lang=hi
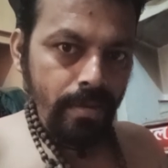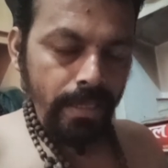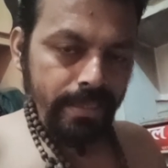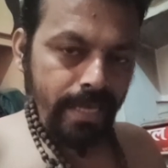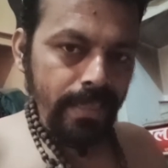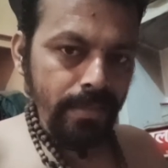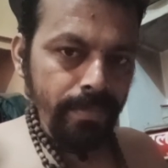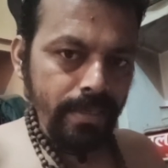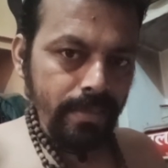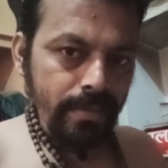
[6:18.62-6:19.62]

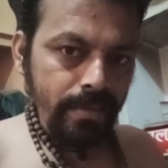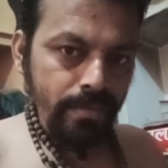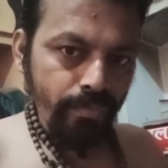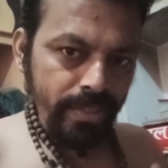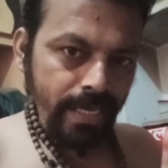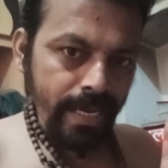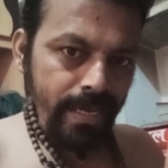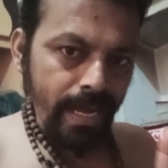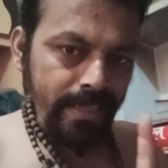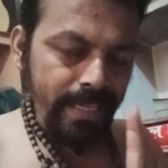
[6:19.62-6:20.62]
आध्यात्मिक वजह है
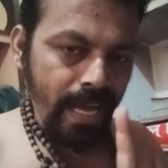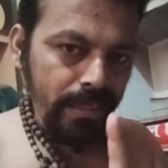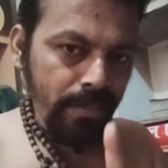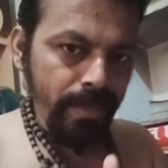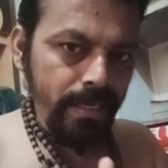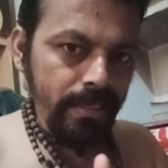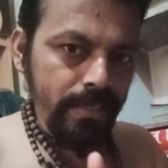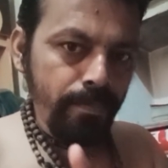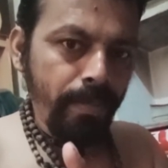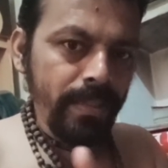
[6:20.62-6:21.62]
आध्यात्मिक
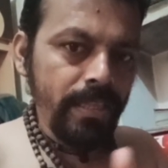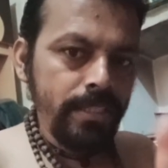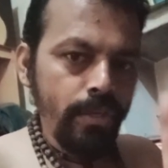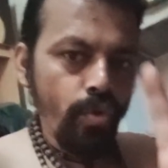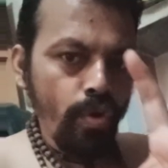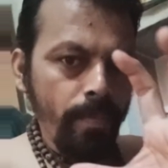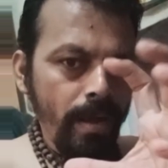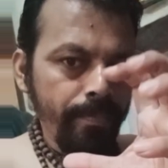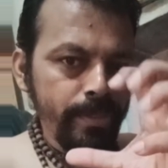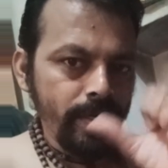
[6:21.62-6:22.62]
पंथ से लोग बाग
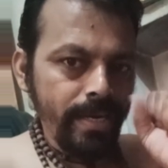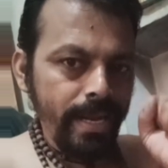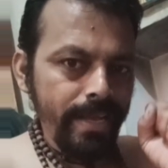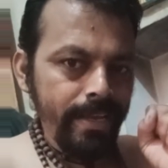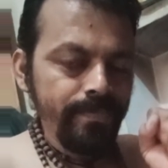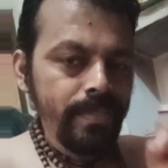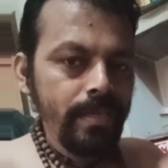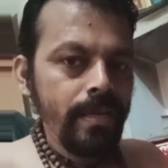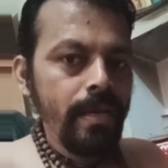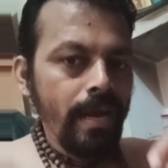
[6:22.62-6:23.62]
बिछड़ रहे हैं
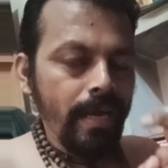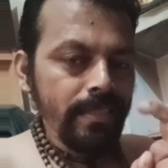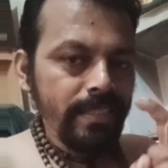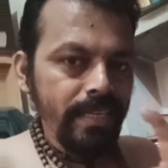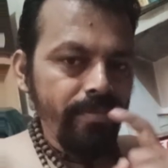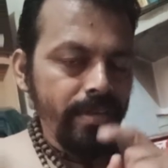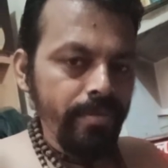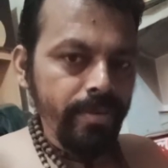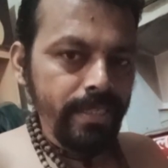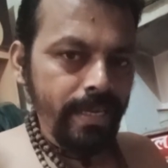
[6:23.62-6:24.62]
आदि देवी भी
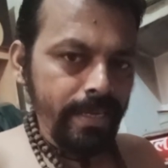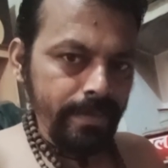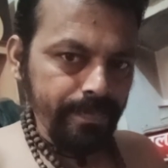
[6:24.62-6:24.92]
वजह है